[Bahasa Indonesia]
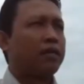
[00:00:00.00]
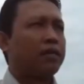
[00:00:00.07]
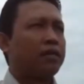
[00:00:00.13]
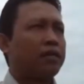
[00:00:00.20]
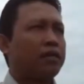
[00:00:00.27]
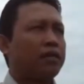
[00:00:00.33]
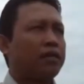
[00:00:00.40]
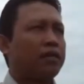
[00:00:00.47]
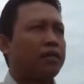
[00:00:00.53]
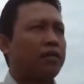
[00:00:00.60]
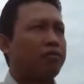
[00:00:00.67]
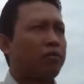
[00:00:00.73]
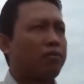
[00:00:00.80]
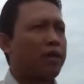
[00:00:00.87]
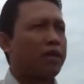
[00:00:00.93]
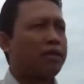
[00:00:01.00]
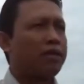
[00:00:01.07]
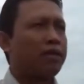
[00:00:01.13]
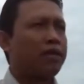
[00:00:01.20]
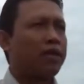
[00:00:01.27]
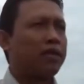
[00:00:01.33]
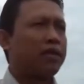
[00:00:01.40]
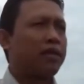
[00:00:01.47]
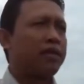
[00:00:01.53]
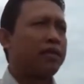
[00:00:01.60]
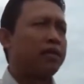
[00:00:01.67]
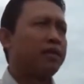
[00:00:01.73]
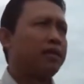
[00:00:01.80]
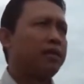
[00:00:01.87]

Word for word: uh, informasi kaitannya